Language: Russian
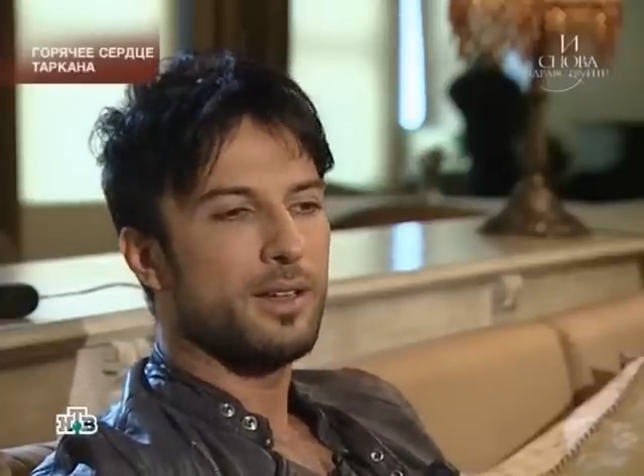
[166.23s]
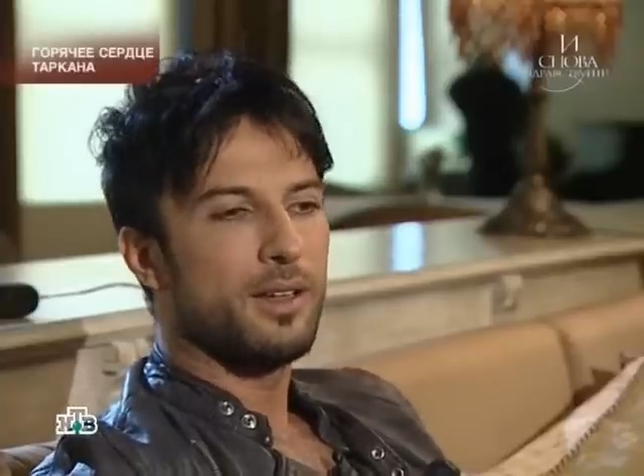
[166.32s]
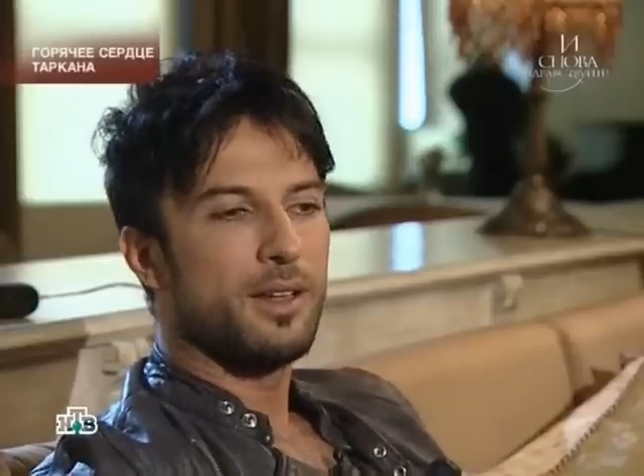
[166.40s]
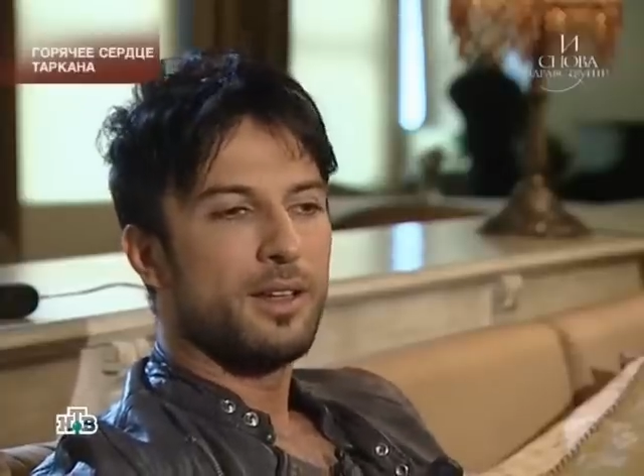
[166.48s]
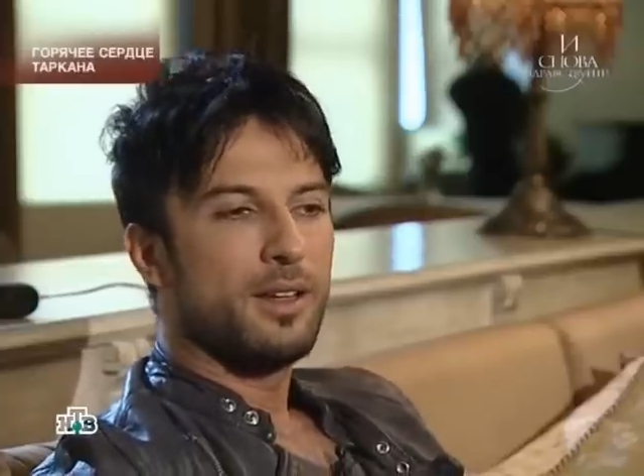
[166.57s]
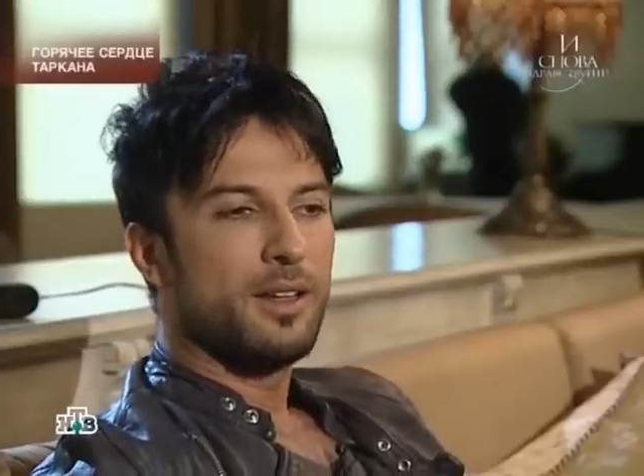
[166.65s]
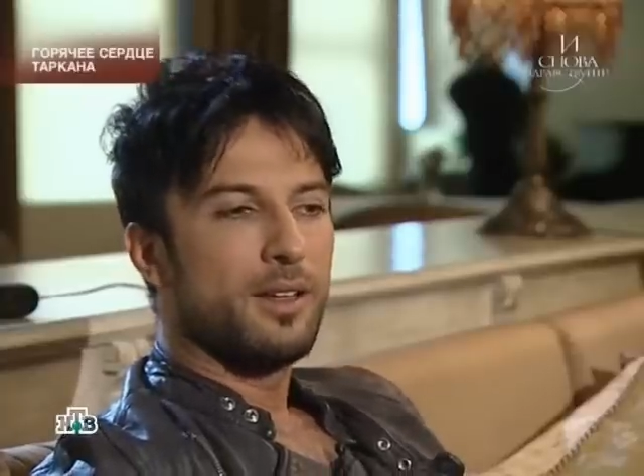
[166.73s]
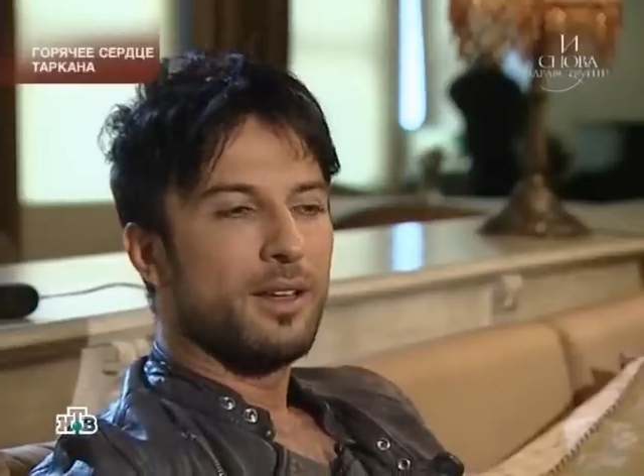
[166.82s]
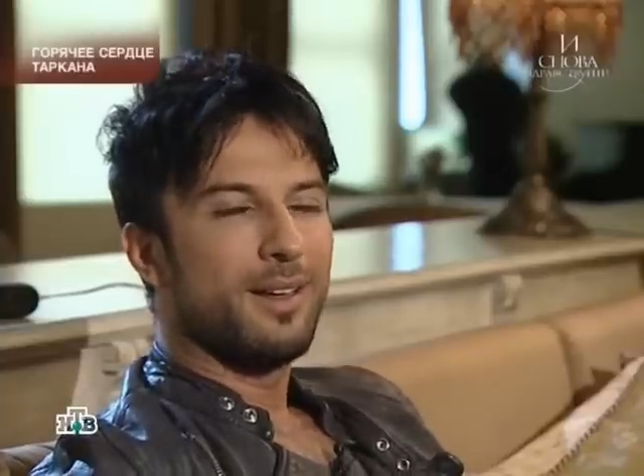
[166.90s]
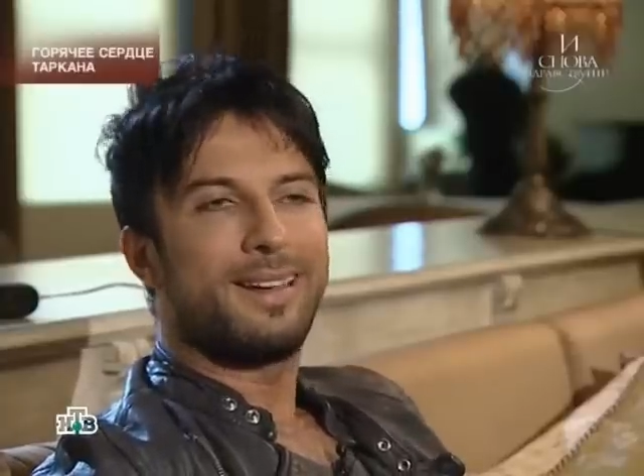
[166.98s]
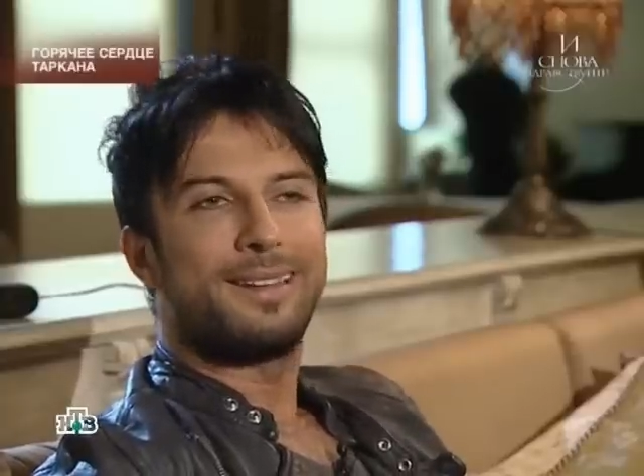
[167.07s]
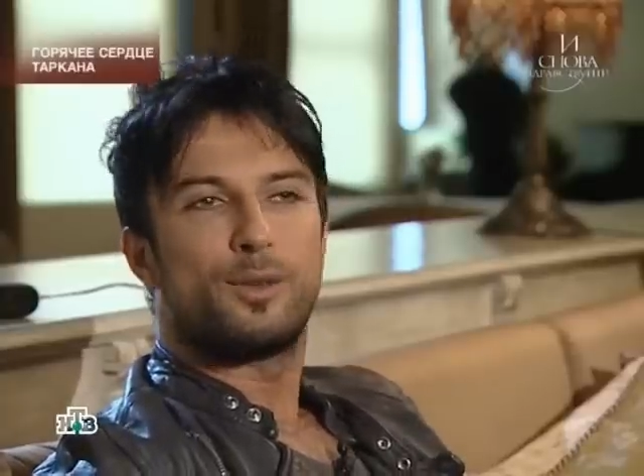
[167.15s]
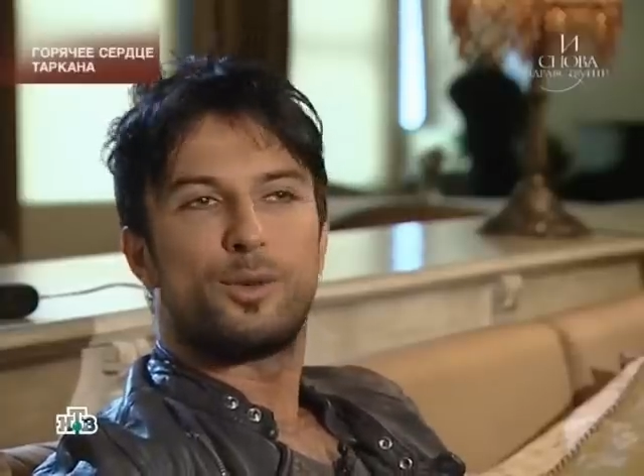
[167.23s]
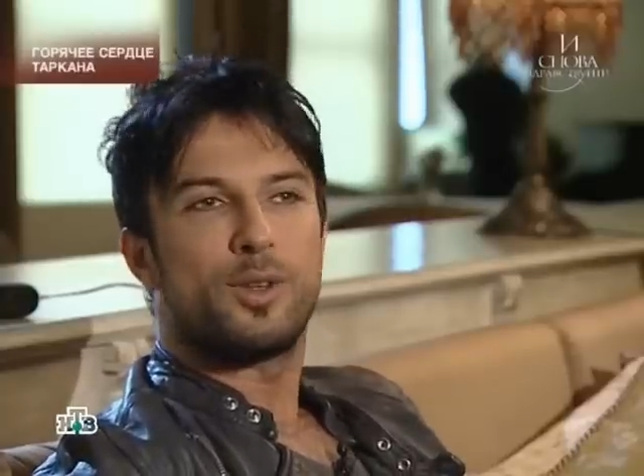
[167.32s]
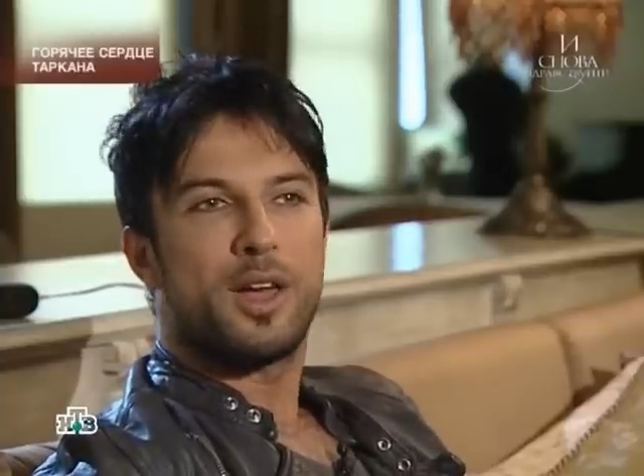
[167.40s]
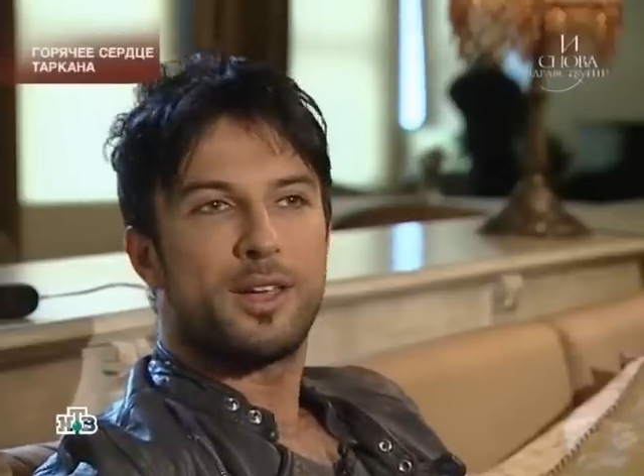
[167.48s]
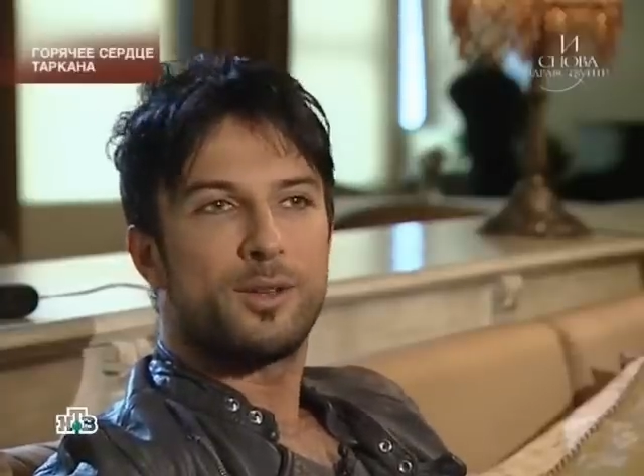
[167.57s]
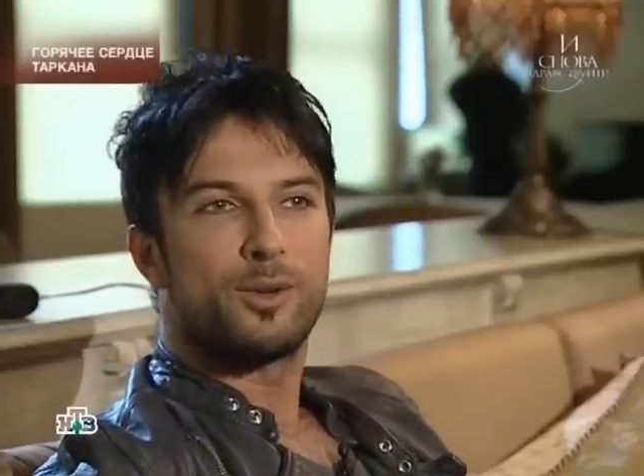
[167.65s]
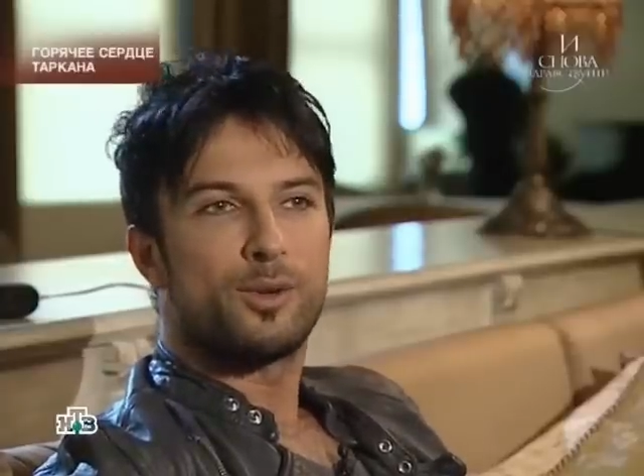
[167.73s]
очень важным человеком.